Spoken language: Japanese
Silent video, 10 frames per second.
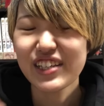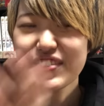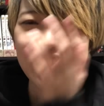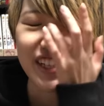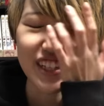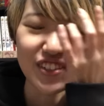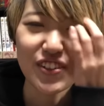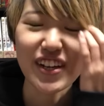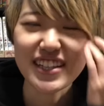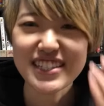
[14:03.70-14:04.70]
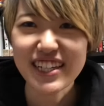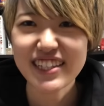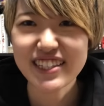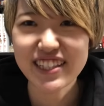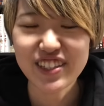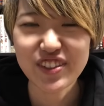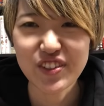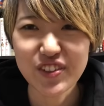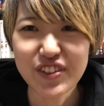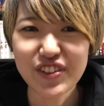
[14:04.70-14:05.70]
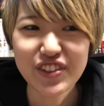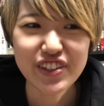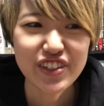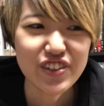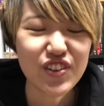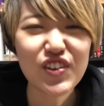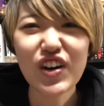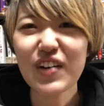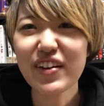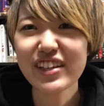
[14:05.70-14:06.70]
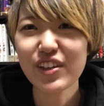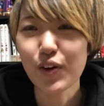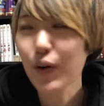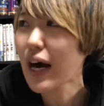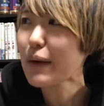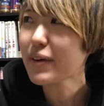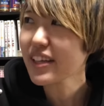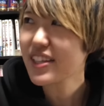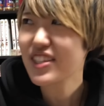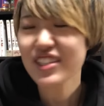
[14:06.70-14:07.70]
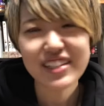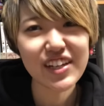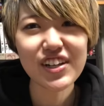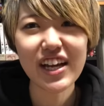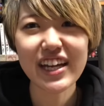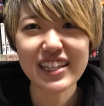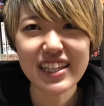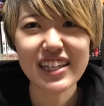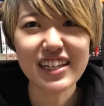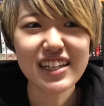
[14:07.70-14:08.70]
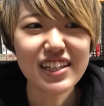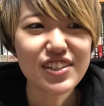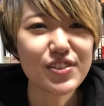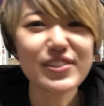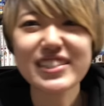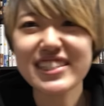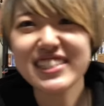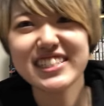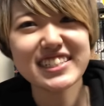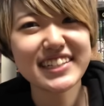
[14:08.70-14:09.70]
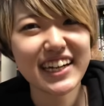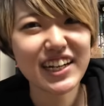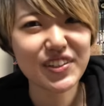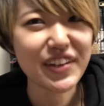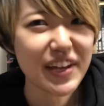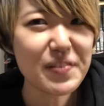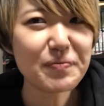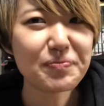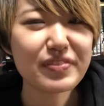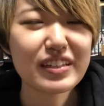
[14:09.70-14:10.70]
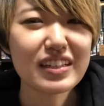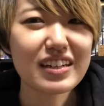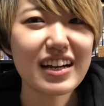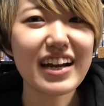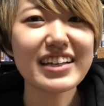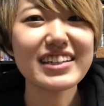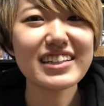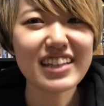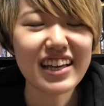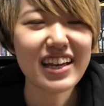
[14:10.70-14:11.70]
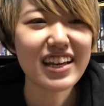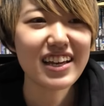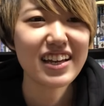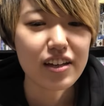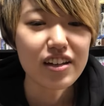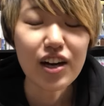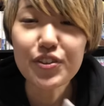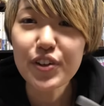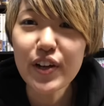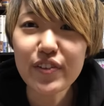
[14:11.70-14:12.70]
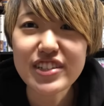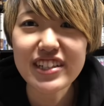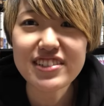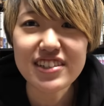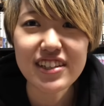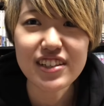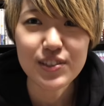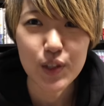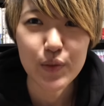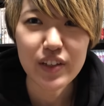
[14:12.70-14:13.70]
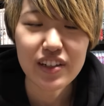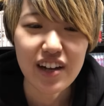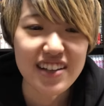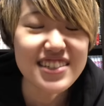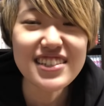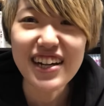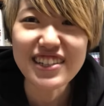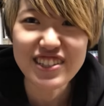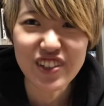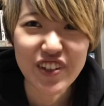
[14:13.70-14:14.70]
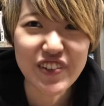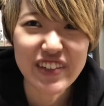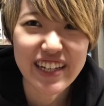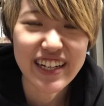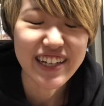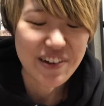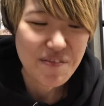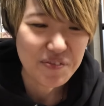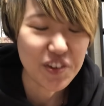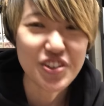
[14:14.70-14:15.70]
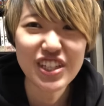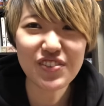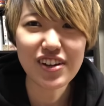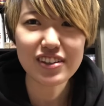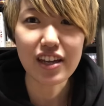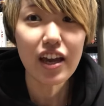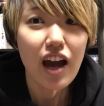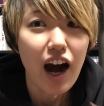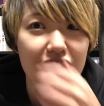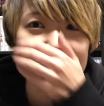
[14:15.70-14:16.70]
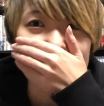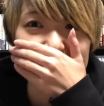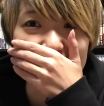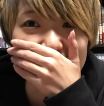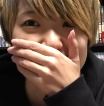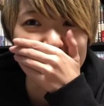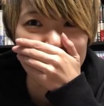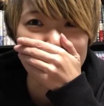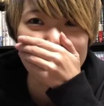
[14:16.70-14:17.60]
でもなんかどうやら違ったっていうのを横浜に横浜に着いたぐらいにその知人からのね LINE で「えカウントダウンの時間じゃないですよ」みたいな「8時半っすよ」みたいな教えてもらって「え8時半なの?」